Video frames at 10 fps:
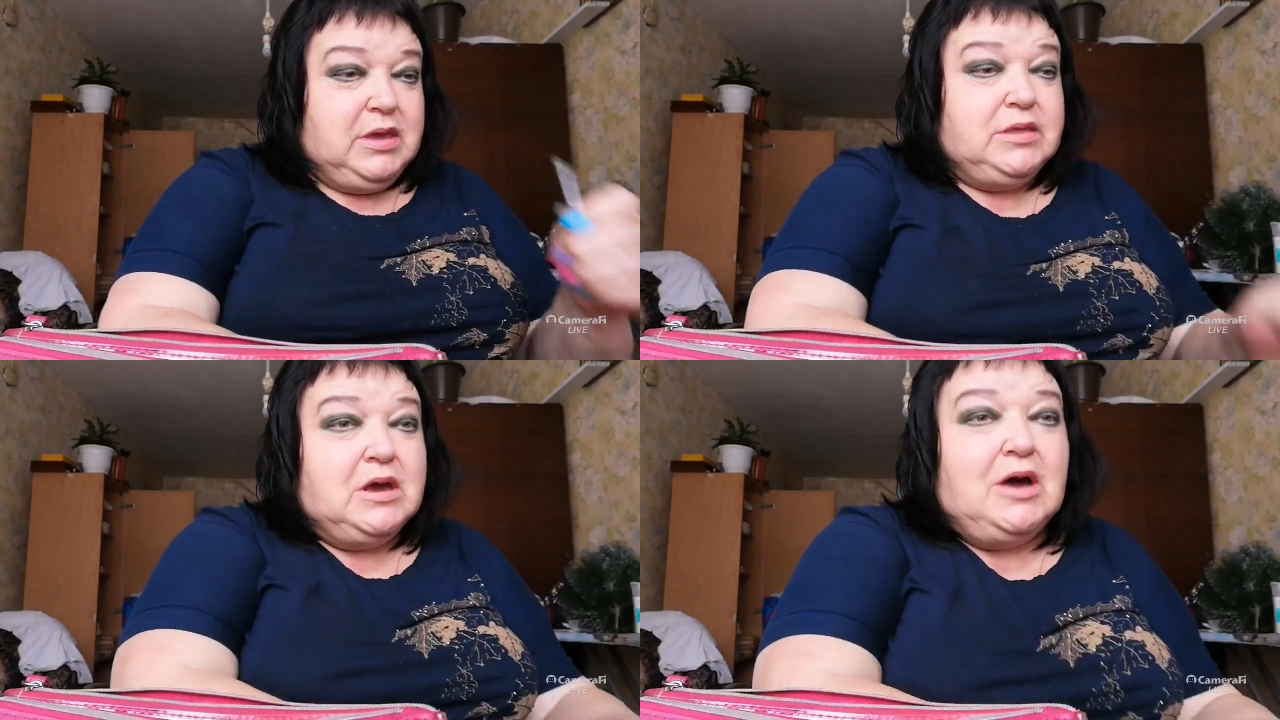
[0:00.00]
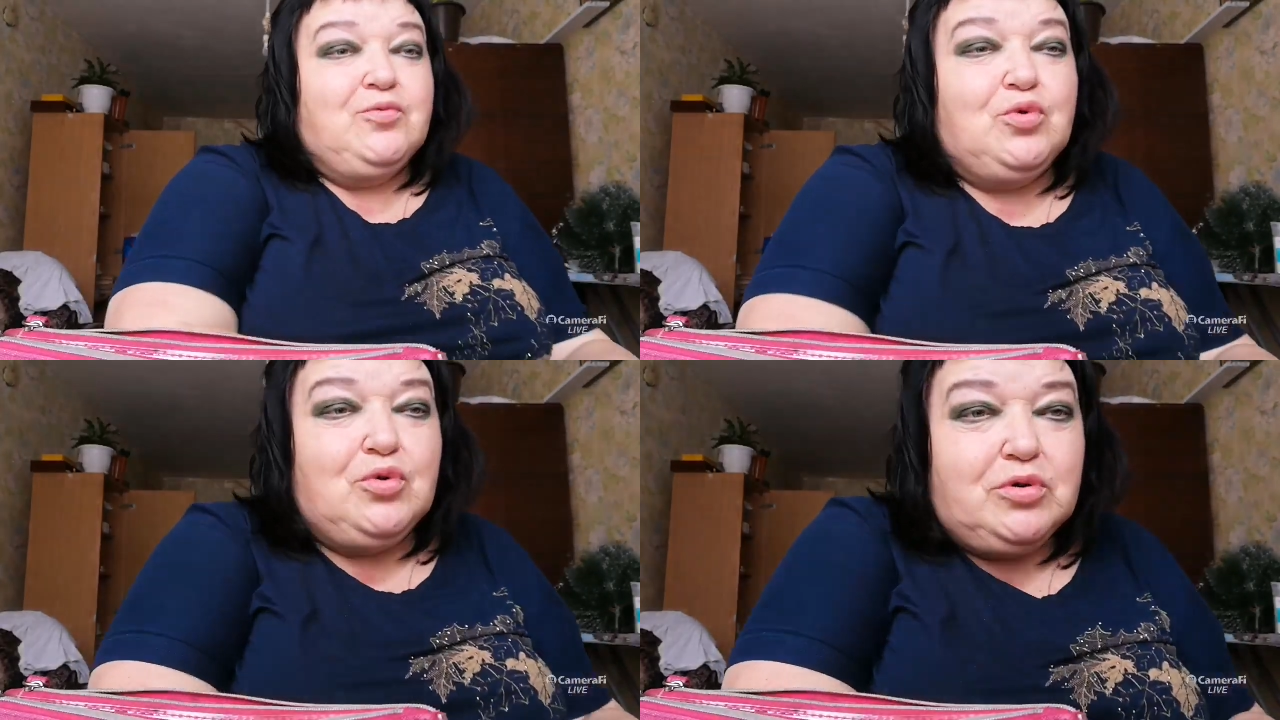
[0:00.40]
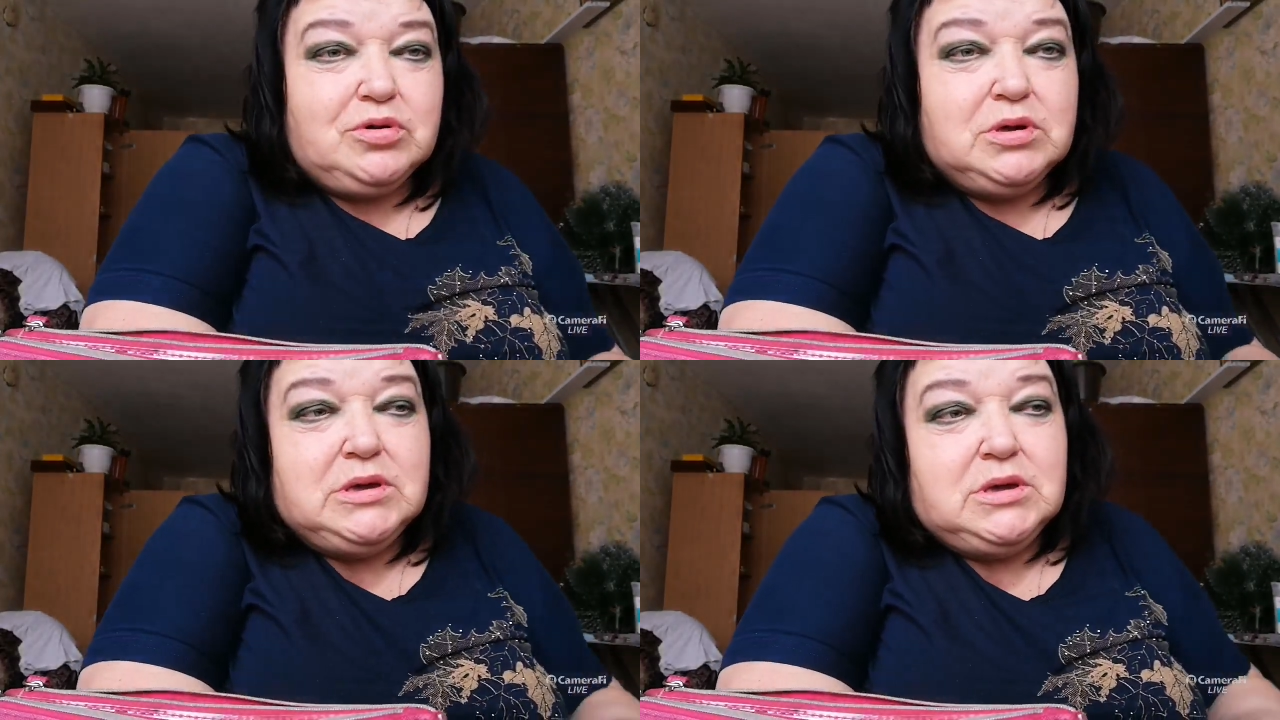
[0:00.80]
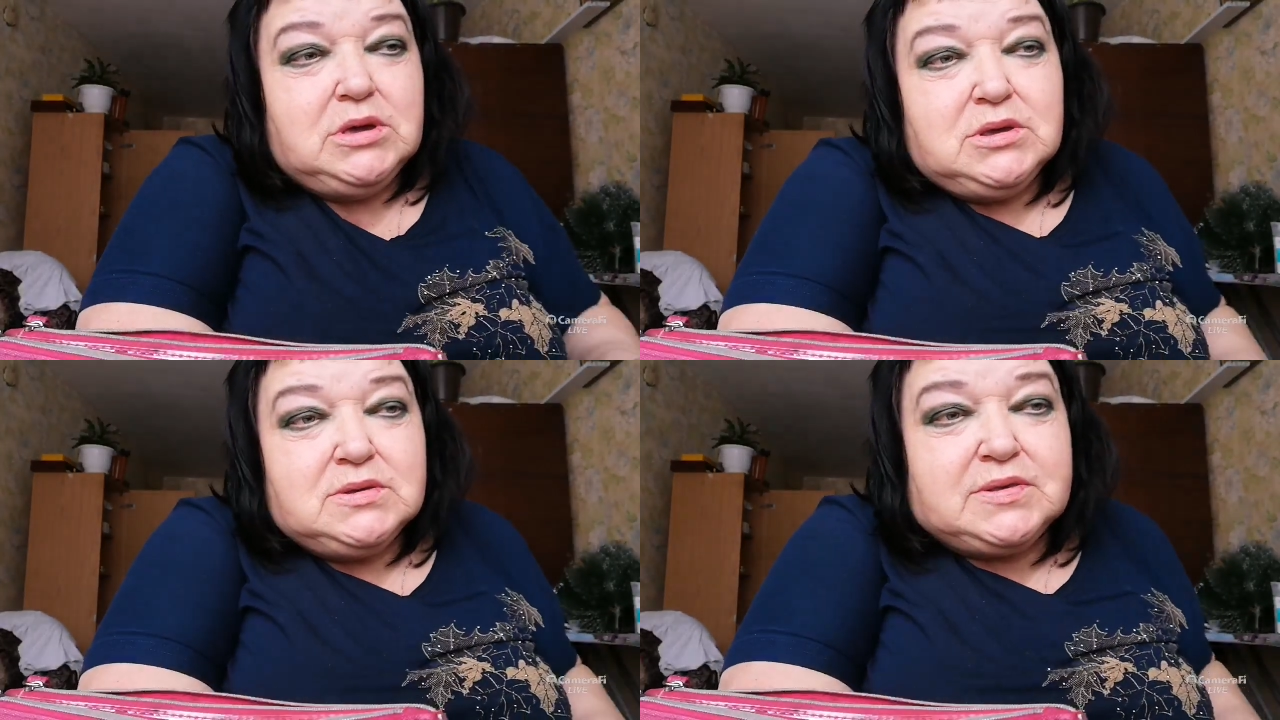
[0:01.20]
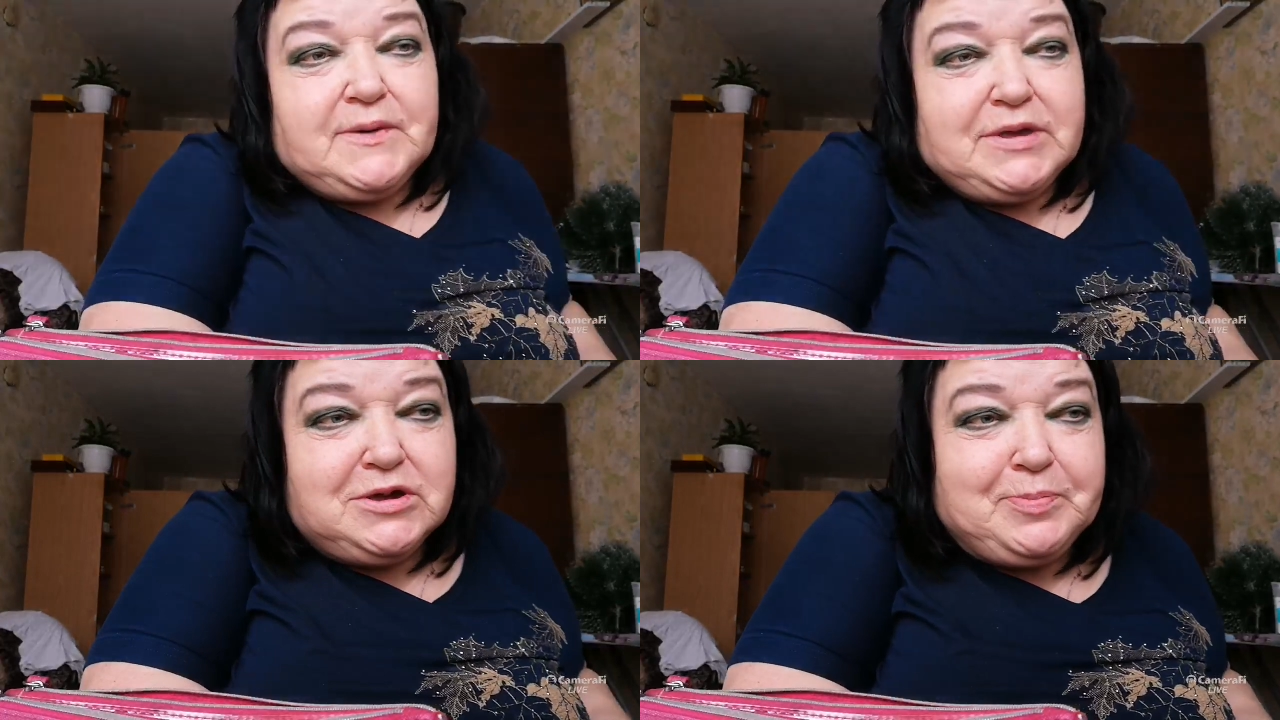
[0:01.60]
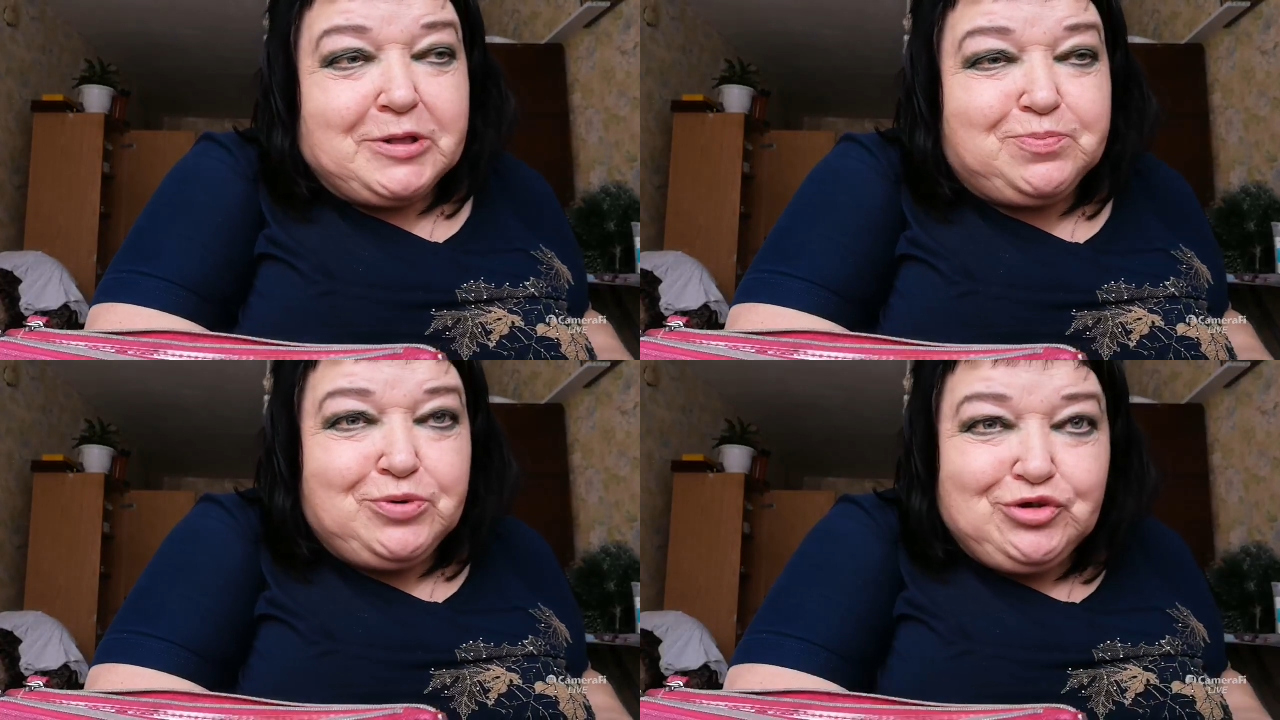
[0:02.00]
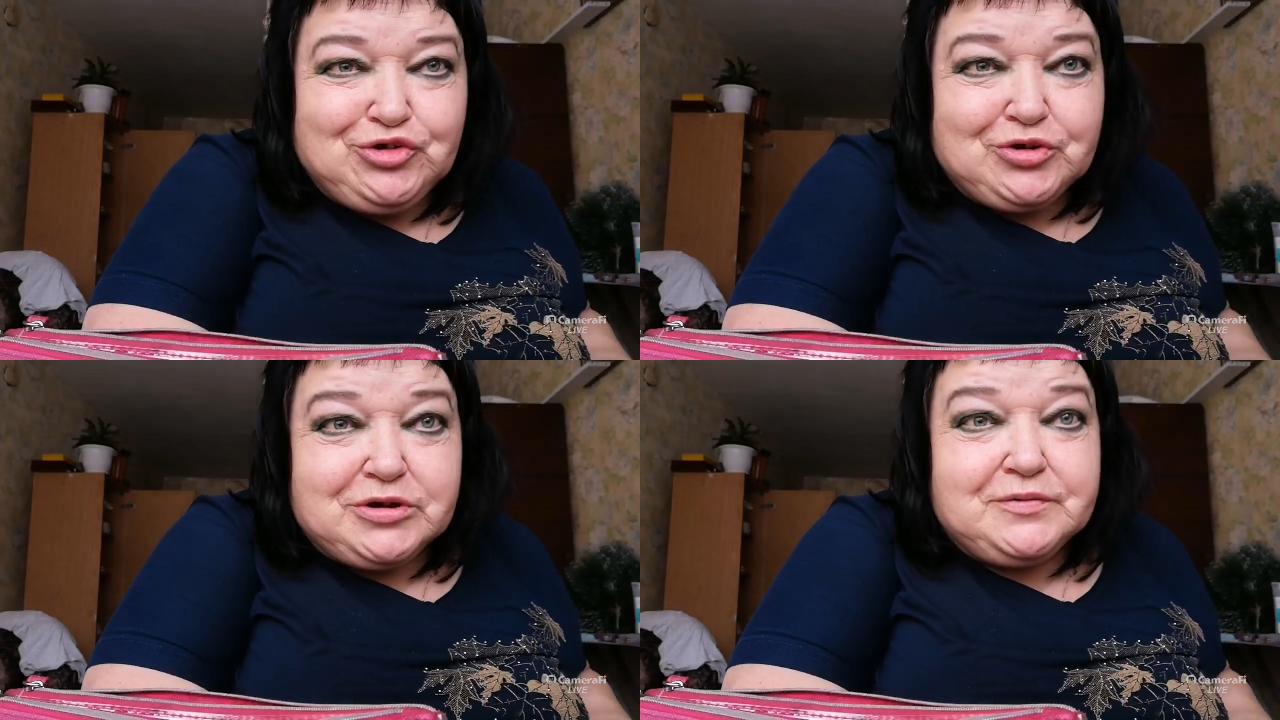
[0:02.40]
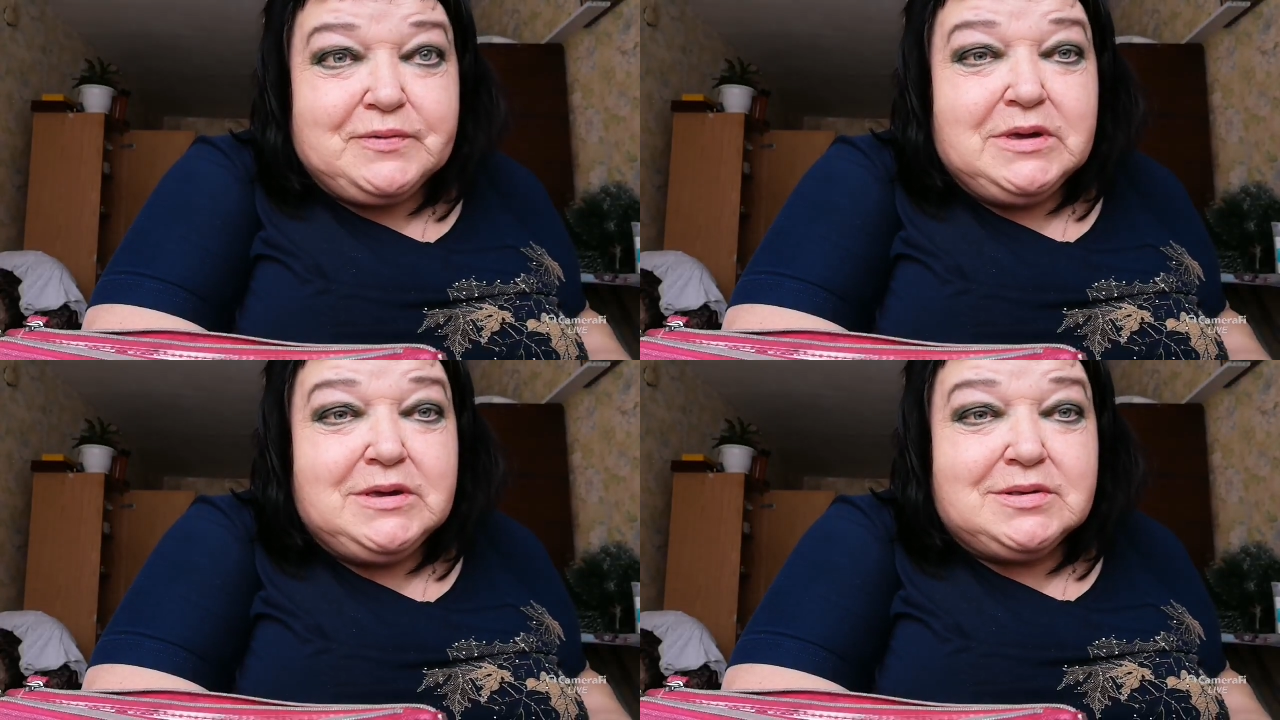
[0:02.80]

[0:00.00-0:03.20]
Я никого своих подписчиков